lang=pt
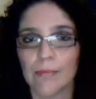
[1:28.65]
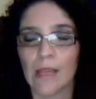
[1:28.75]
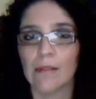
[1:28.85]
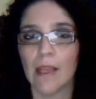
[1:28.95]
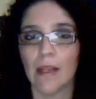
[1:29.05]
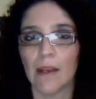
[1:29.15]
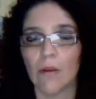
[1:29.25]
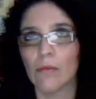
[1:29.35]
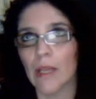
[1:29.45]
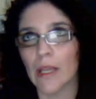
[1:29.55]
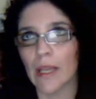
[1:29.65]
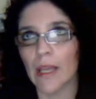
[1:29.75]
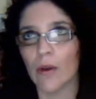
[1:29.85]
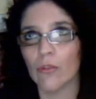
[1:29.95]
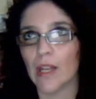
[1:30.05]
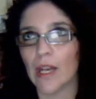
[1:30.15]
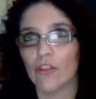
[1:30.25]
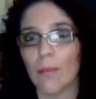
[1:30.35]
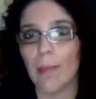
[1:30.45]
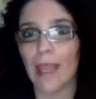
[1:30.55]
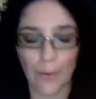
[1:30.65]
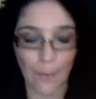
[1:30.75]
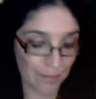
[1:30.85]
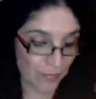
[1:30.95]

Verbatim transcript: que seriam é, os três do meio.